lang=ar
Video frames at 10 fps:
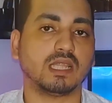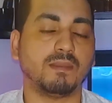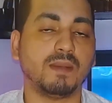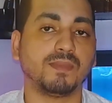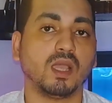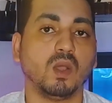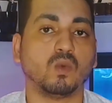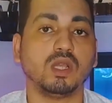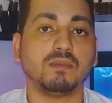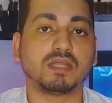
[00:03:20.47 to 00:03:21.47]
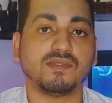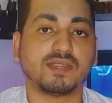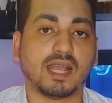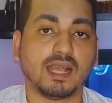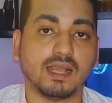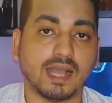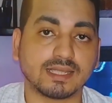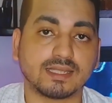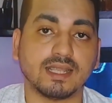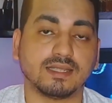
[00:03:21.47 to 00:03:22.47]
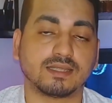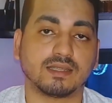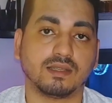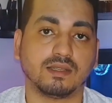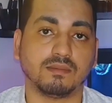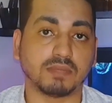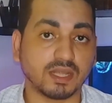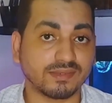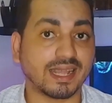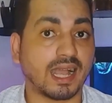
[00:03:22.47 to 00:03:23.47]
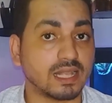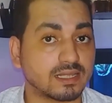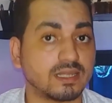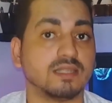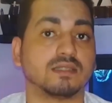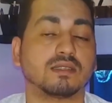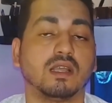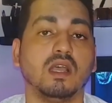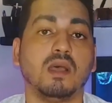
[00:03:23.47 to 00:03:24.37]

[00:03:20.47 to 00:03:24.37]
تمام وبتفتح ادسنس بتفتح ادسنس